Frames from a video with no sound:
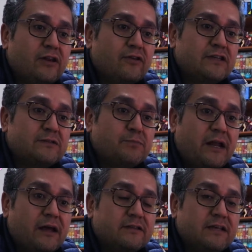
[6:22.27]
los
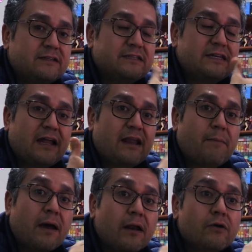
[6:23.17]
sprites se hacían a
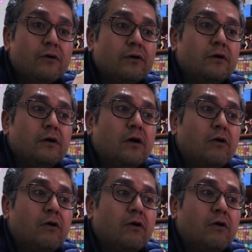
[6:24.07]
mano,